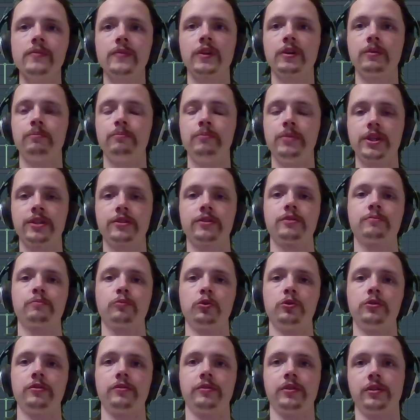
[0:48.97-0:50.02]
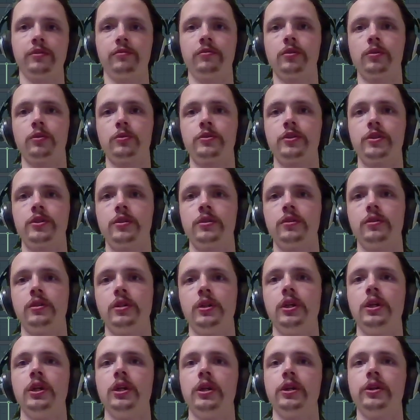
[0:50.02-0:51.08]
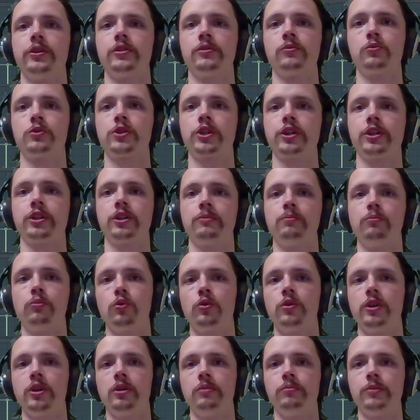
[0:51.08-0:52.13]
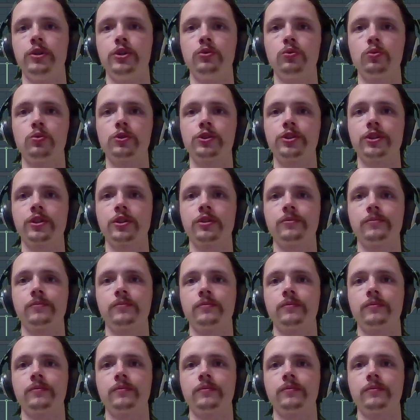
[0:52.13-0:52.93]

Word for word: Без использования Velocity звучание более медюшное,